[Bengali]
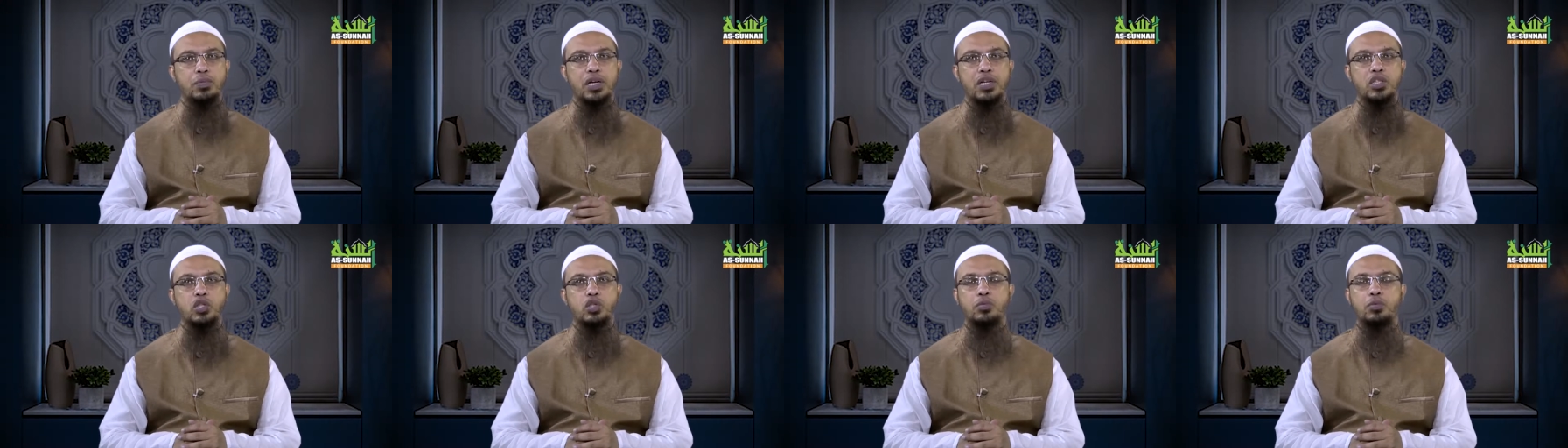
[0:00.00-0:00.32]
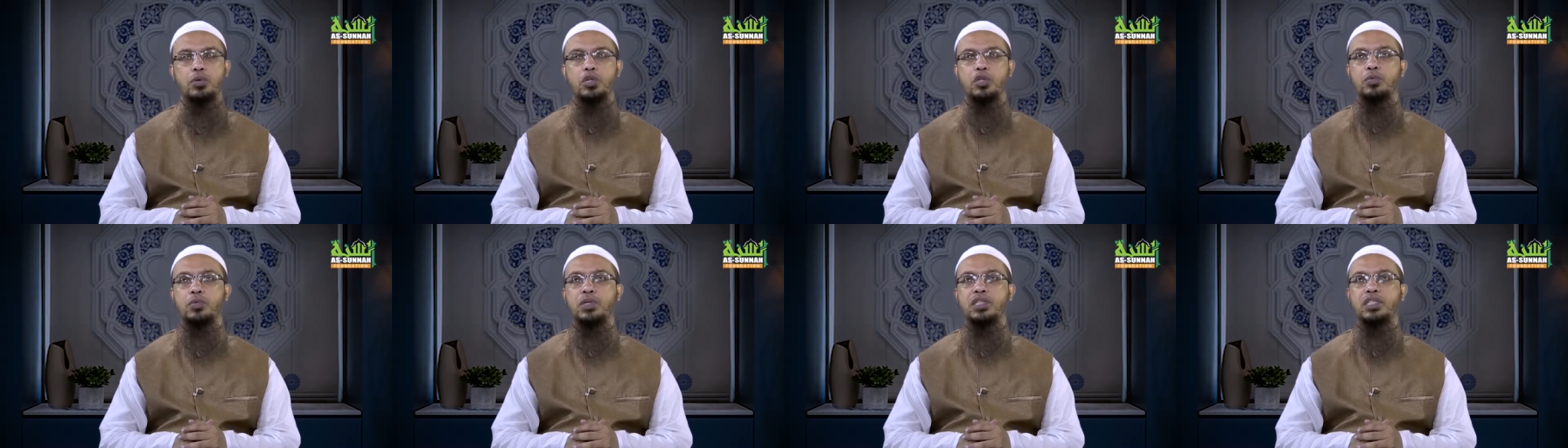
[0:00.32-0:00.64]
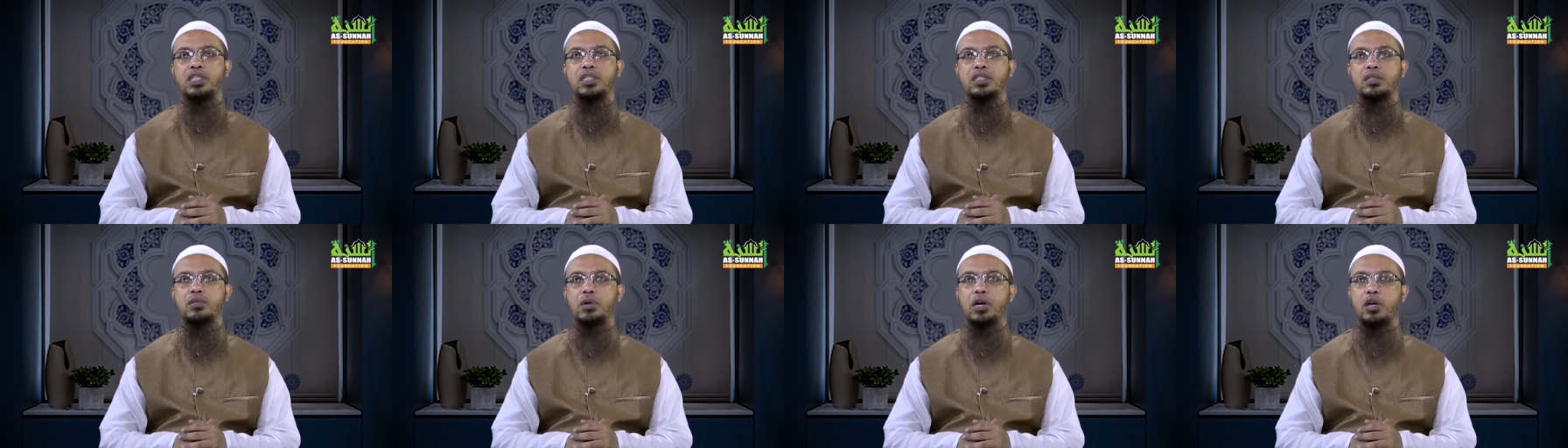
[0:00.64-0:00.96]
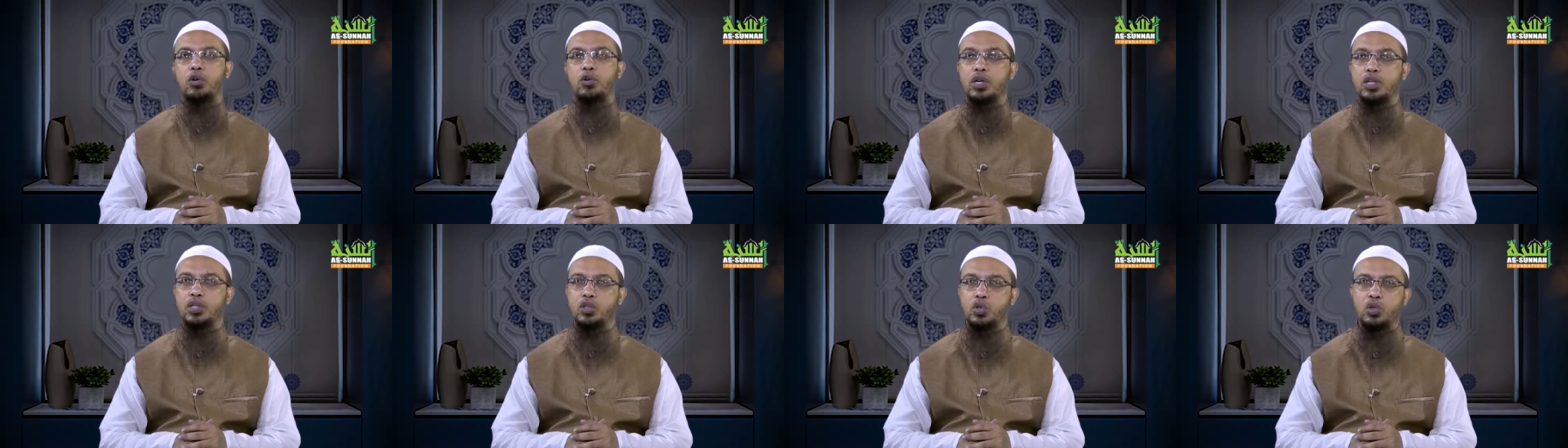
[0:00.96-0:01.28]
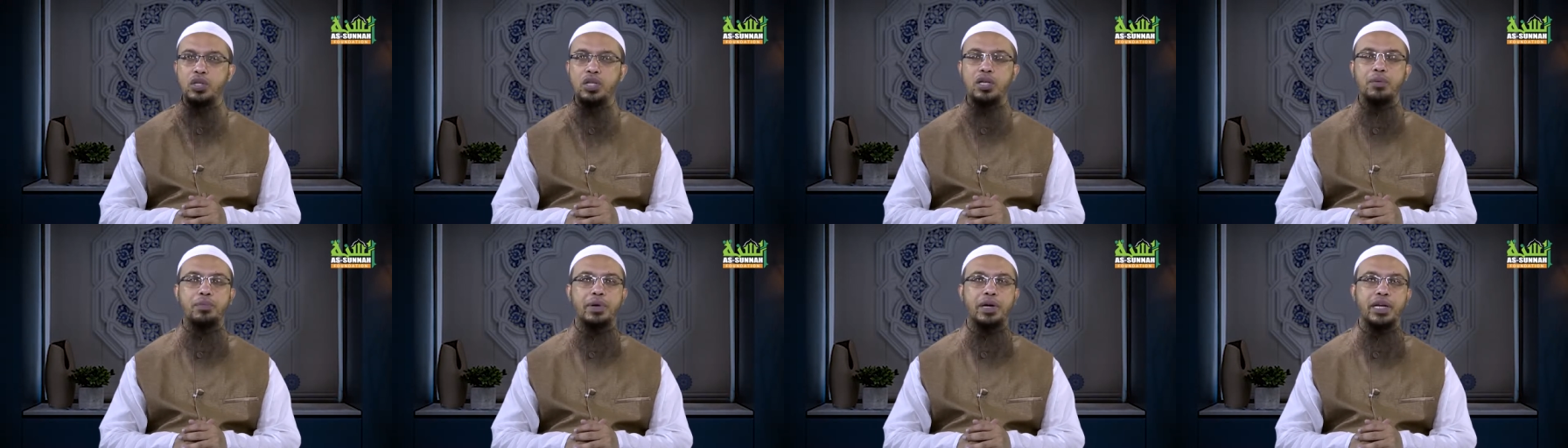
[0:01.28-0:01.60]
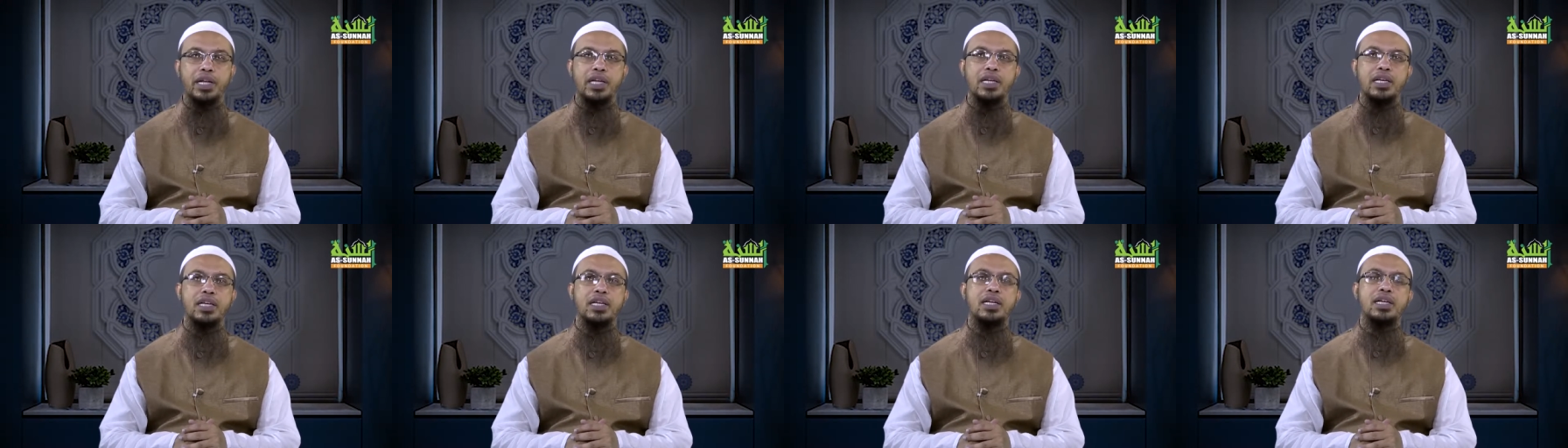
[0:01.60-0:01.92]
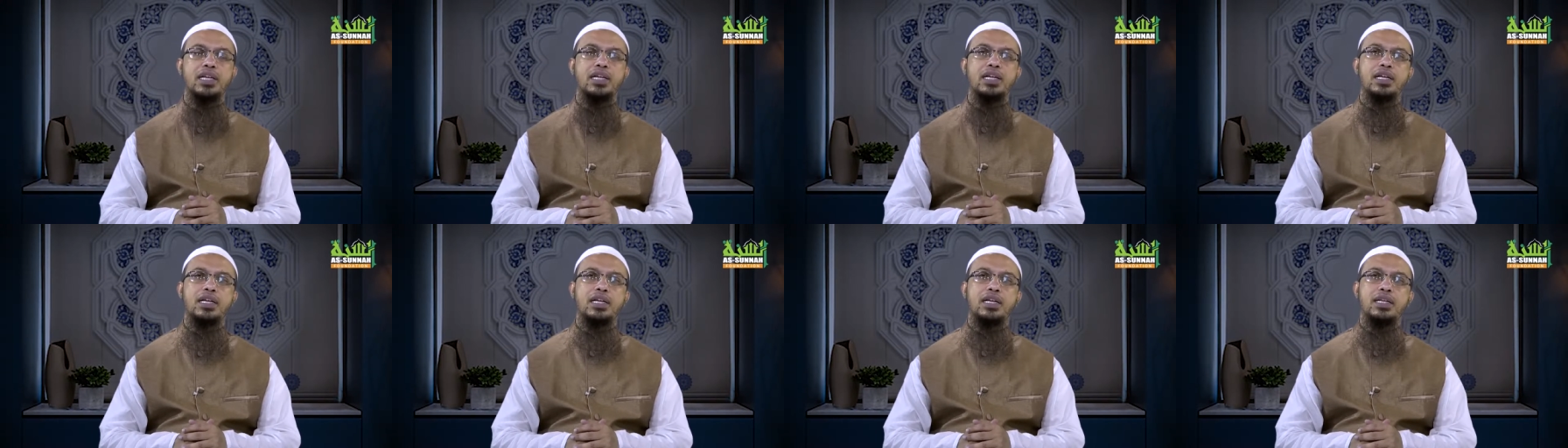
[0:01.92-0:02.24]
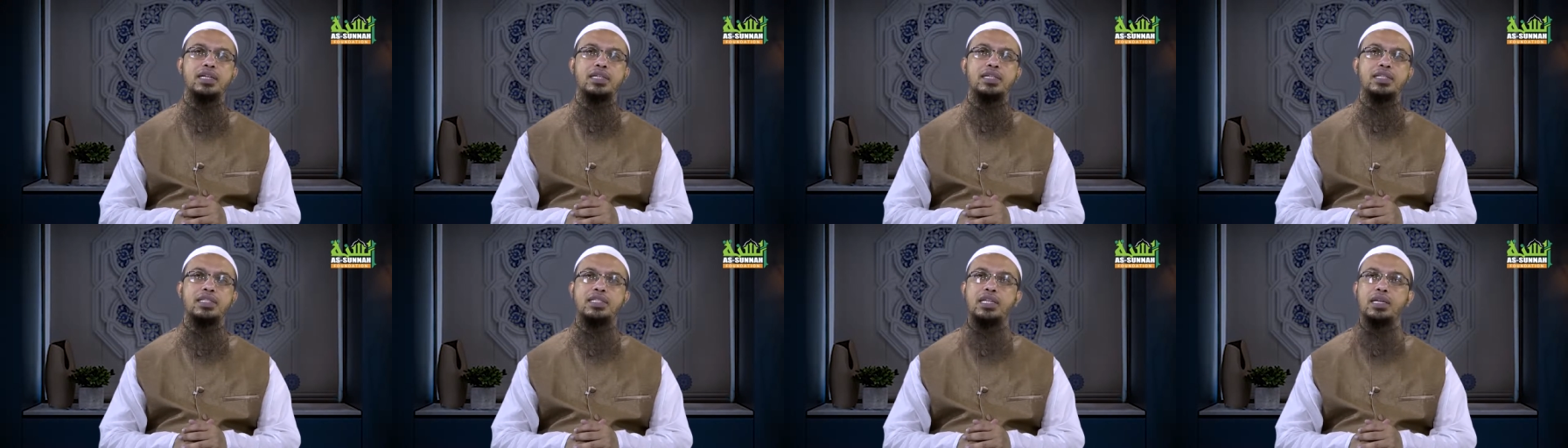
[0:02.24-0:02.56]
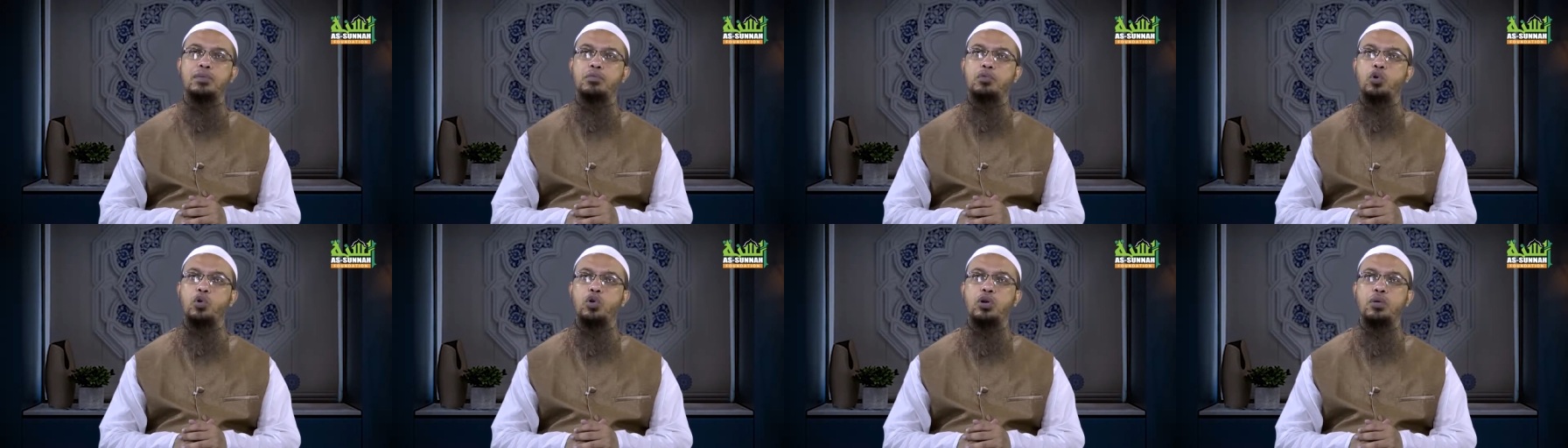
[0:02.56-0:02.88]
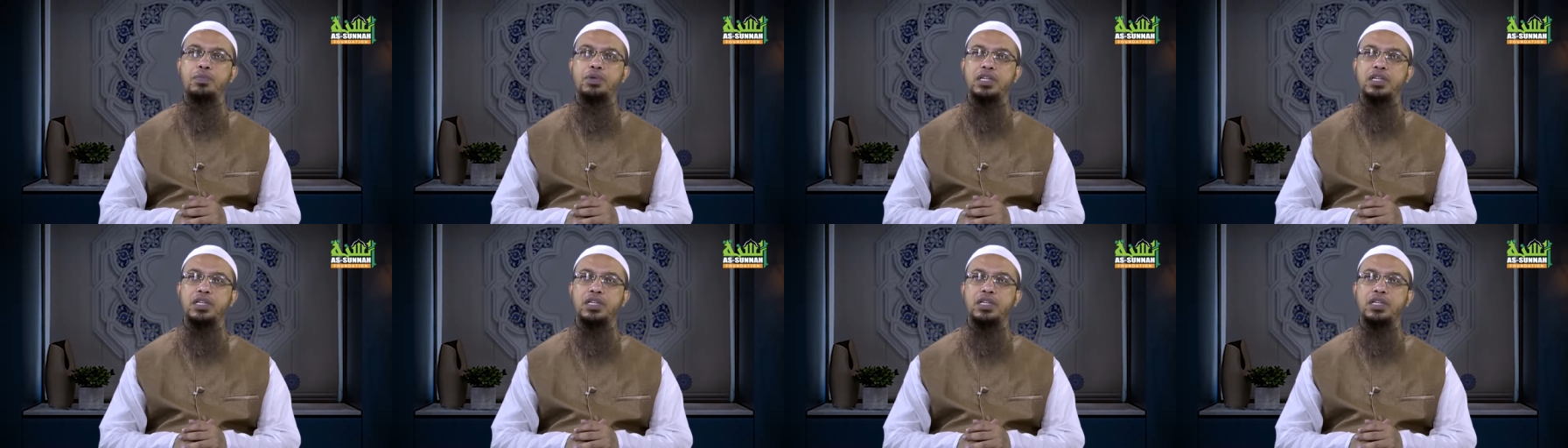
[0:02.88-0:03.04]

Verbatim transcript: মাস সম্মানিত মাসে একটি ভালো কাজ হতেই পারে যে ভুল